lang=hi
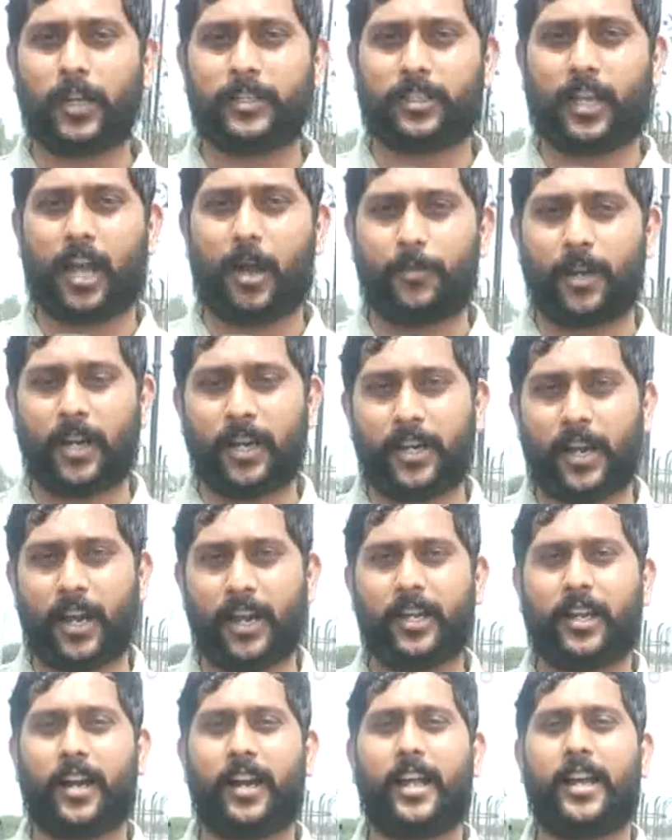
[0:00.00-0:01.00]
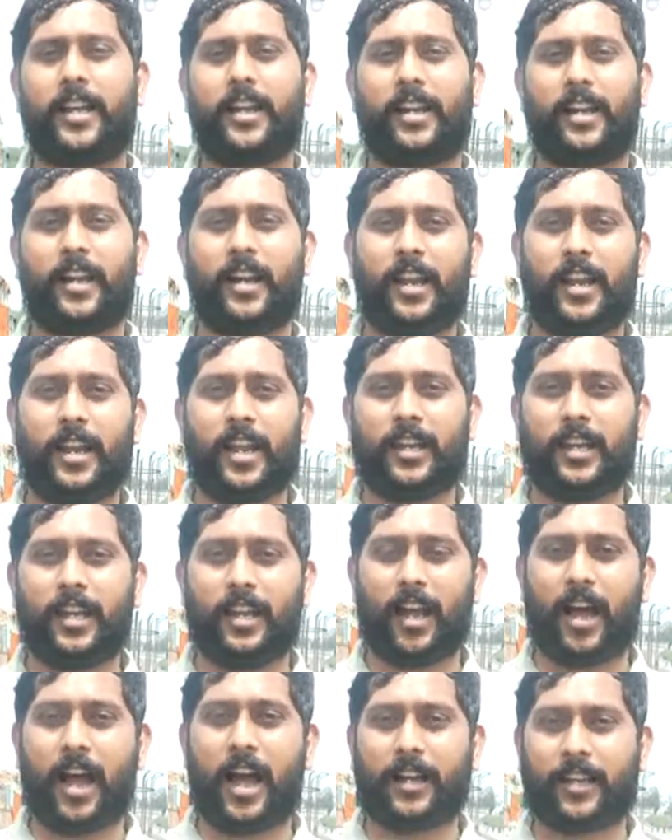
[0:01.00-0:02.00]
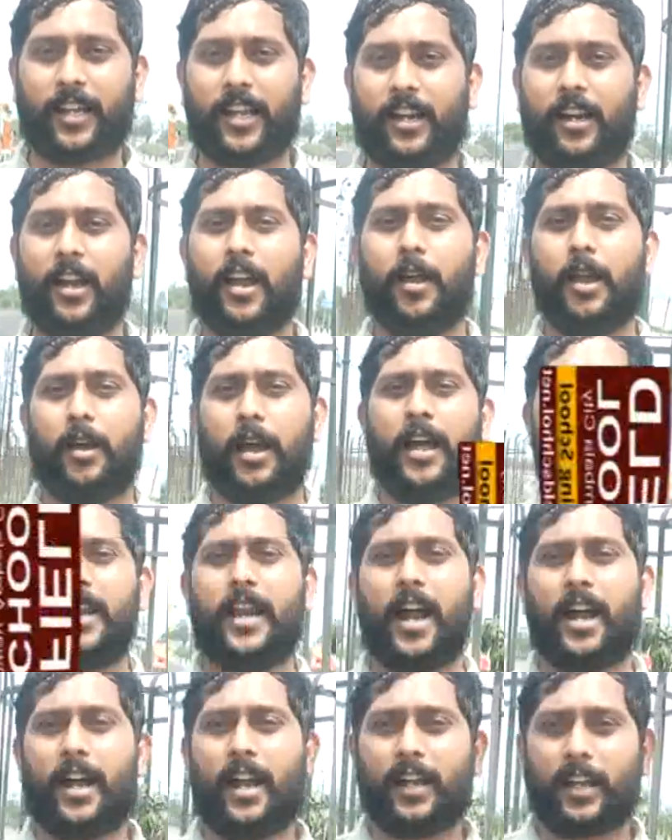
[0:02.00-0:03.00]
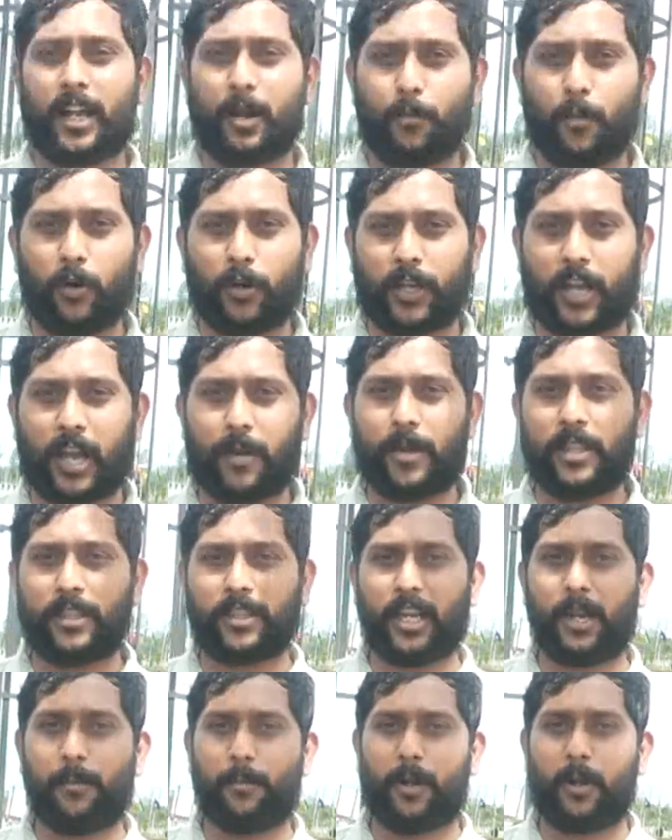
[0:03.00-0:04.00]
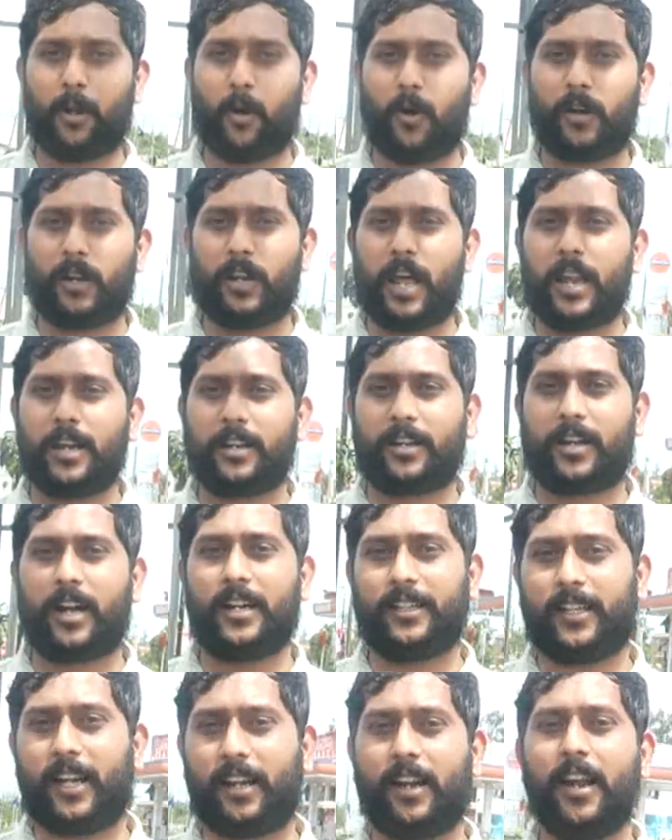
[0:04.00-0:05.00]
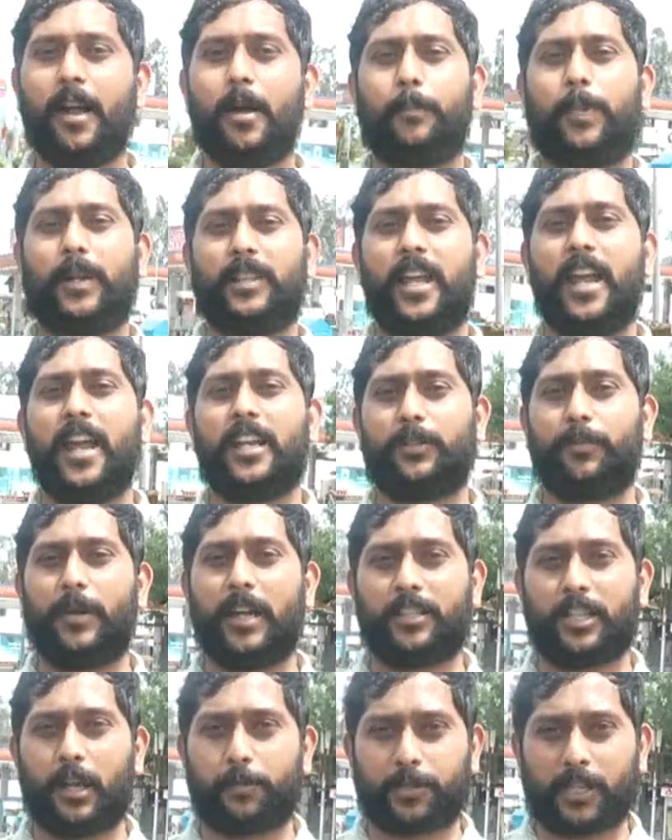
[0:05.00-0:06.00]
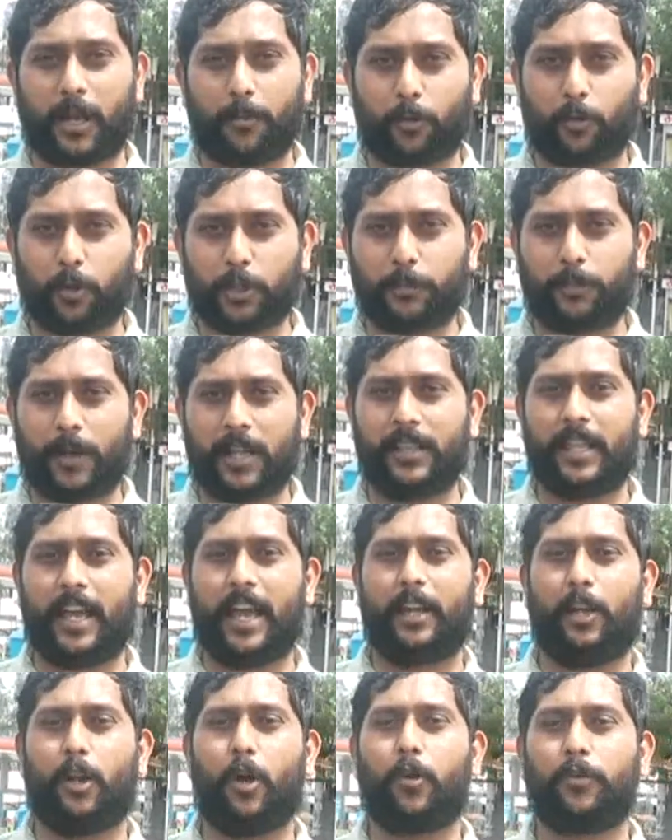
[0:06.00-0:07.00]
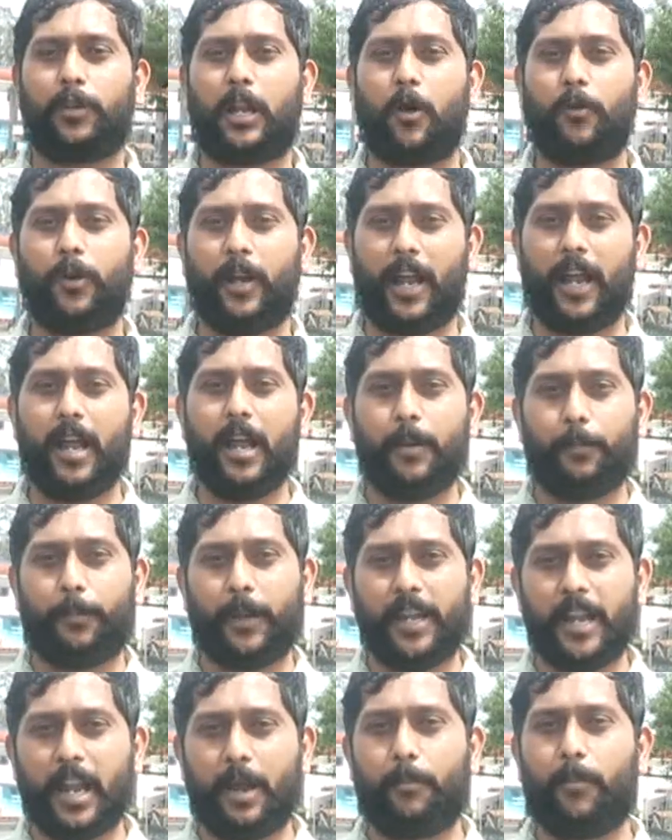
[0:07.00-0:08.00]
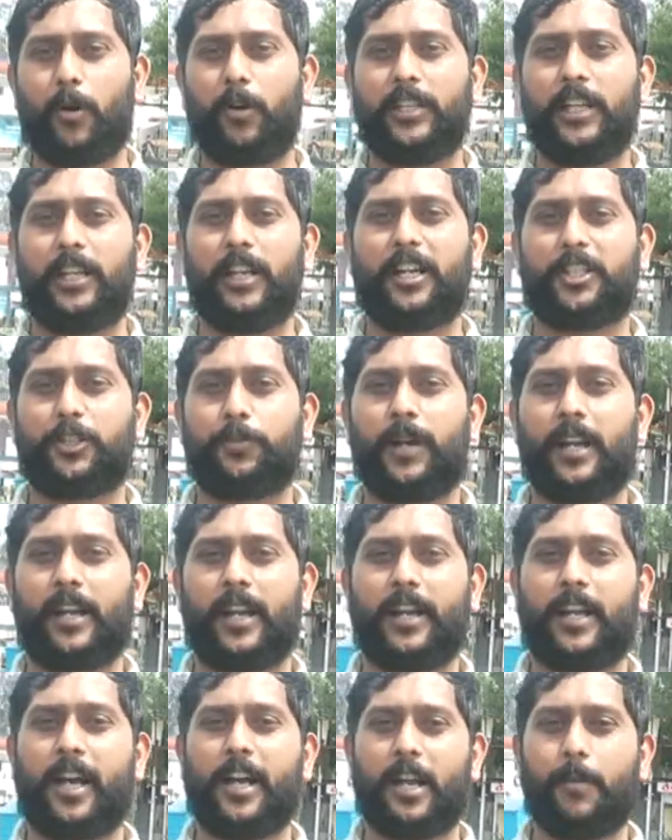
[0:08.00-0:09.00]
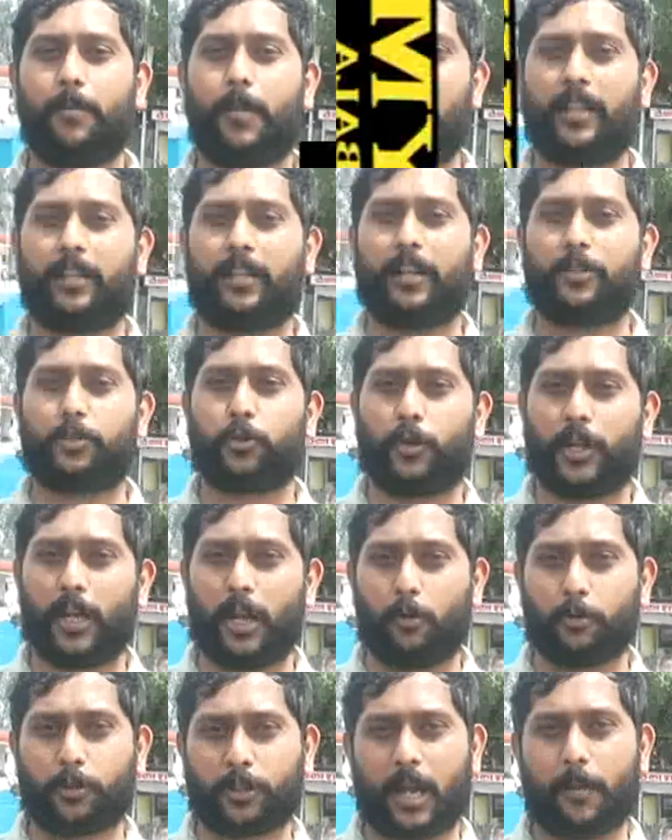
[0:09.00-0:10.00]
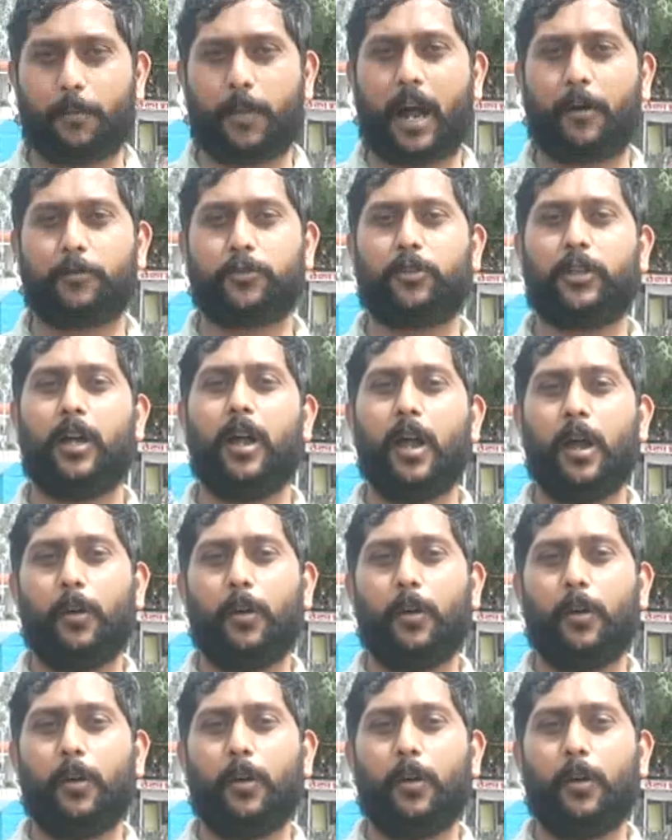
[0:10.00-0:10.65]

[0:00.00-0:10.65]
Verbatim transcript: के सामने यही खड़ा कर रहे हैं कि आखिर हरियाणा के मुख्यमंत्री मनोहर लाल खट्टर प्रदेश में जब सब कुछ बंद है लॉकडाउन है पी मोदी लक्ष्मण रेखा की बात कर चुके हैं उसके बावजूद